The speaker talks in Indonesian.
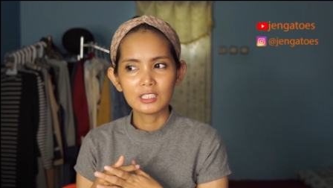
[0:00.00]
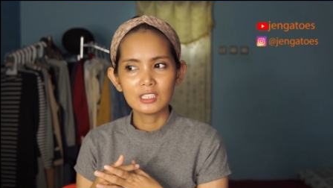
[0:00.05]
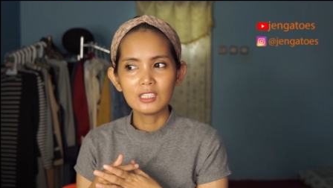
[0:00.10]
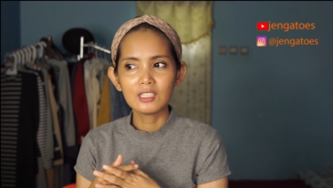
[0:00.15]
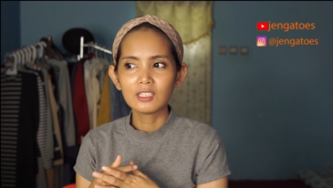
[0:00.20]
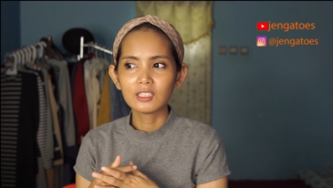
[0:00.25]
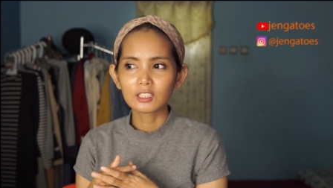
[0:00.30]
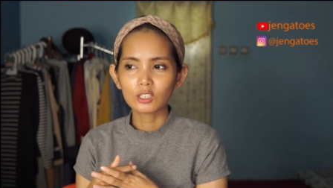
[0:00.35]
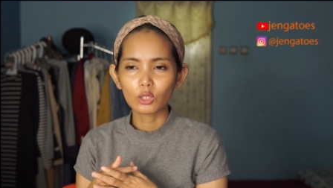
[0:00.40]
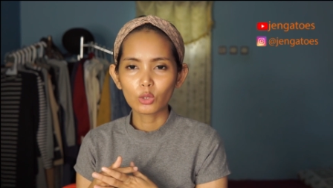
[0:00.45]

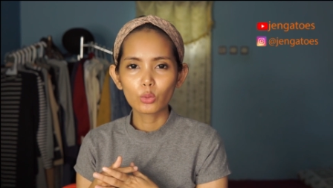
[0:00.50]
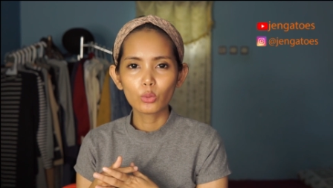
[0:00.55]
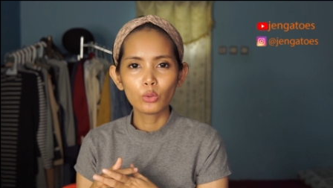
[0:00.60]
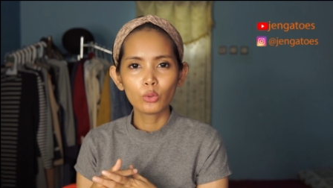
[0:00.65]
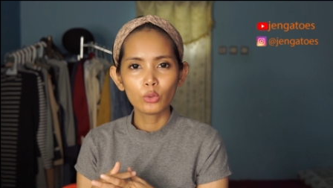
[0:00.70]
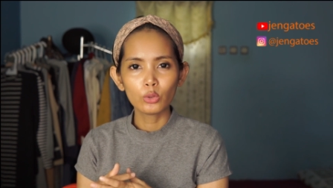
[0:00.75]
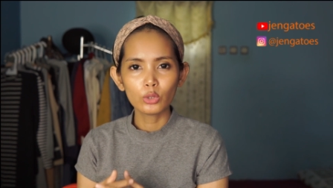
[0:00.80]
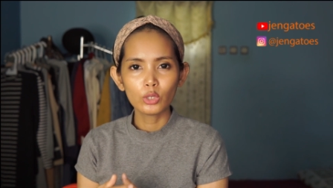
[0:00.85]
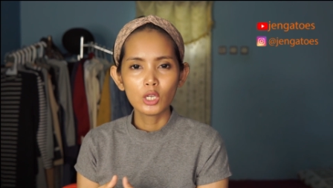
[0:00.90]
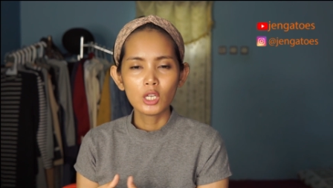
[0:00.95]
ingat
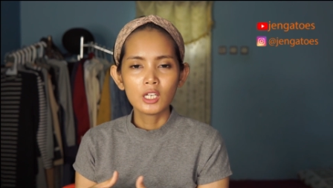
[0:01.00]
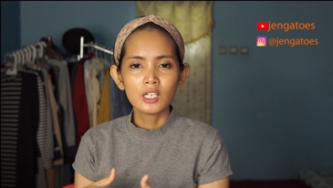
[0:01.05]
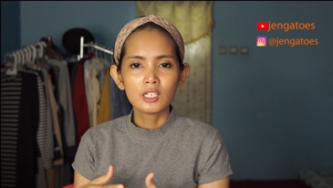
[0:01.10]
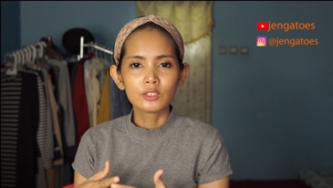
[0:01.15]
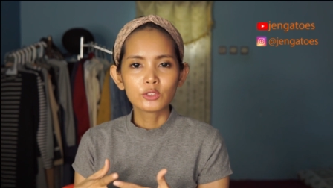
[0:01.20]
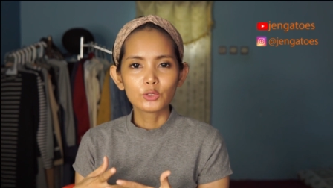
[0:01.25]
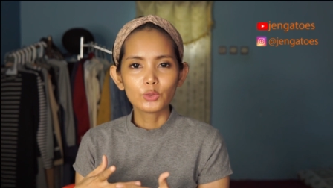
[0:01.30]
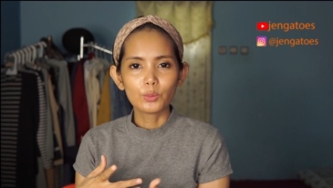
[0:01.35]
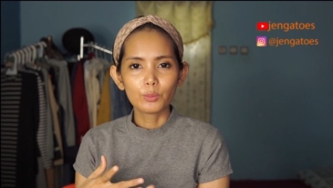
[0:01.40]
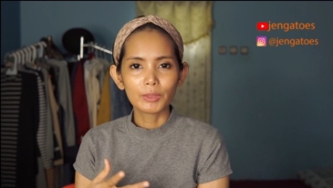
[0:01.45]
dulu
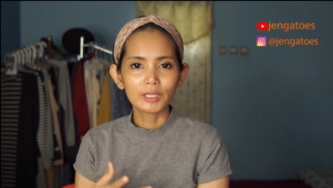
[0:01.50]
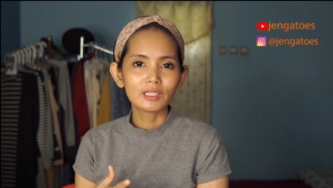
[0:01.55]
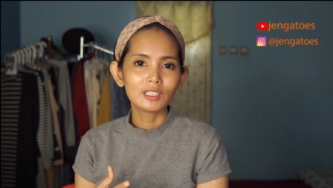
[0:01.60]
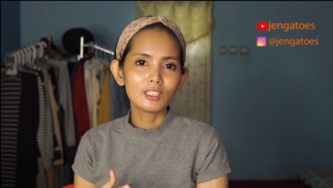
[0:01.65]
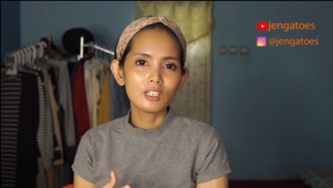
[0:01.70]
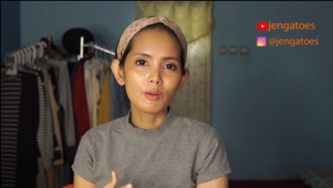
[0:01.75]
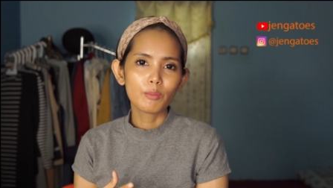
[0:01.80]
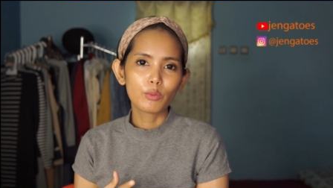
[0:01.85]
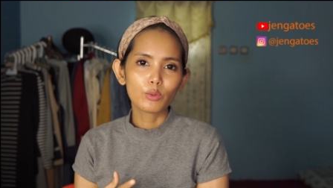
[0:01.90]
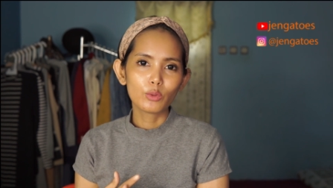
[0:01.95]
cuma
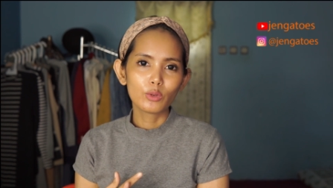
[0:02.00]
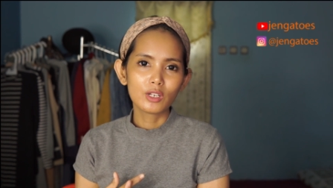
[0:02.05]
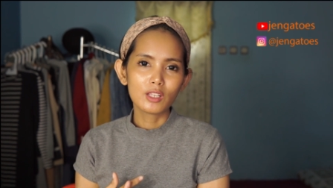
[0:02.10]
35